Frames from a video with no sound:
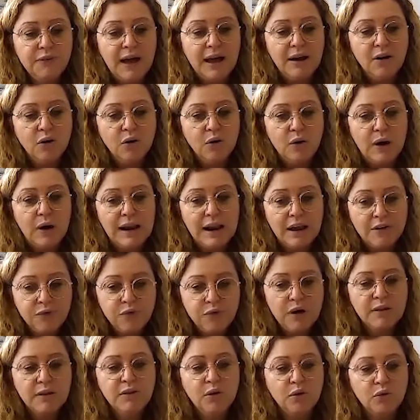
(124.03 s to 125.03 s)
Alors, à la
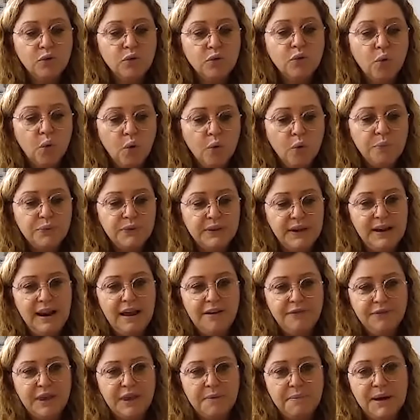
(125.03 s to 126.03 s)
fois dans le groupe
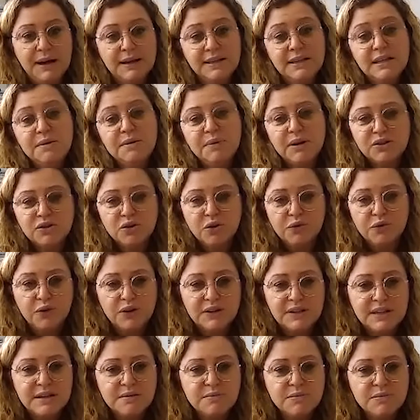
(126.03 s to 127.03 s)
d'élèves qui est parti, parce que
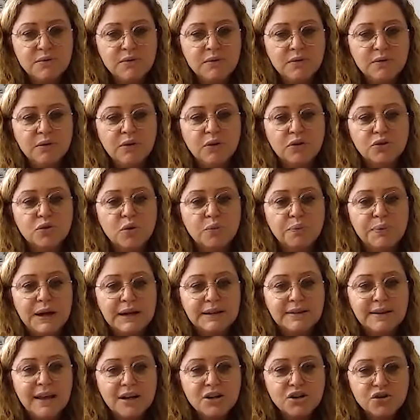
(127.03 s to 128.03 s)
forcément, lorsqu'on
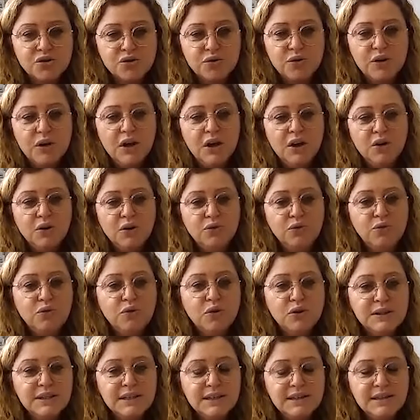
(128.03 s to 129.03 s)
partage du
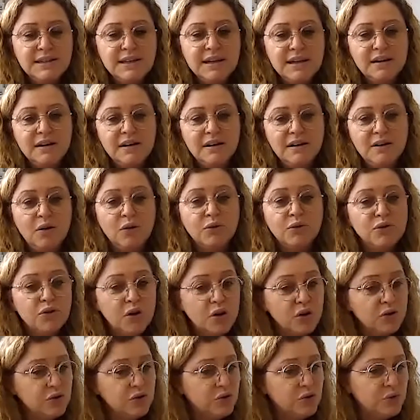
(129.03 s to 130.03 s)
quotidien en
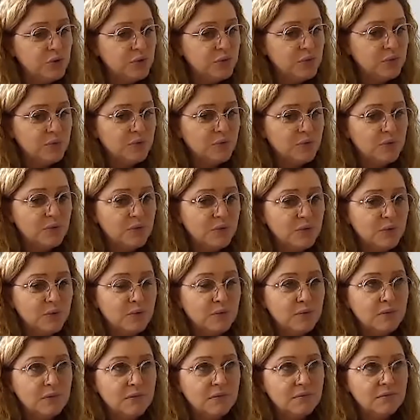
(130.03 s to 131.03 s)
dehors de
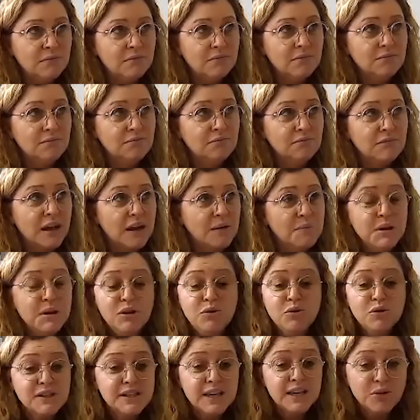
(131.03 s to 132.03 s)
son d'un
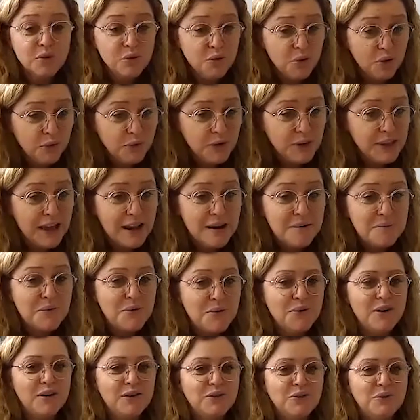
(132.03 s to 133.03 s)
milieu sécure
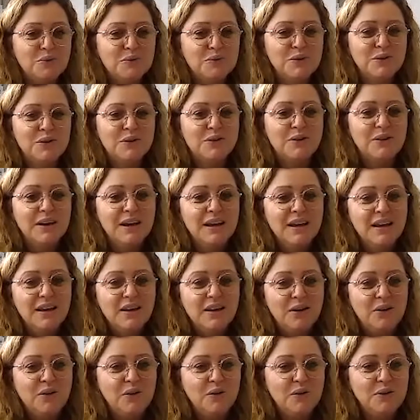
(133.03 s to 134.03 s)
finalement, hein, donc
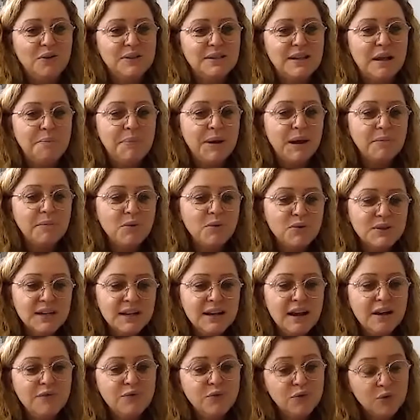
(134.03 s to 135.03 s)
ça permet aux
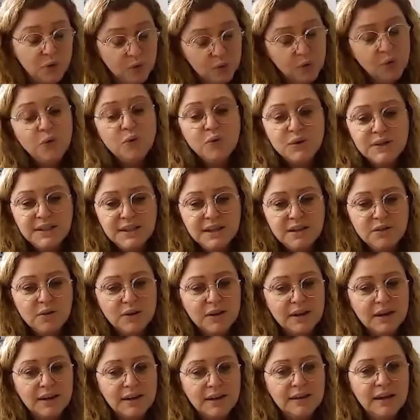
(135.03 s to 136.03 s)
élèves eux aussi de
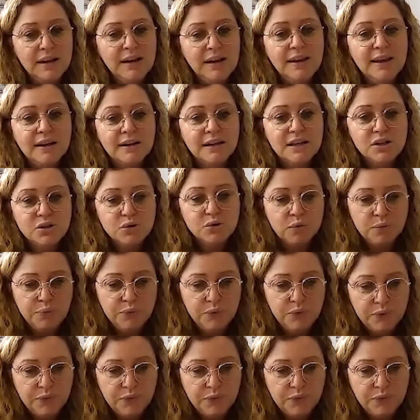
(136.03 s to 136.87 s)
créer des liens qui sont plus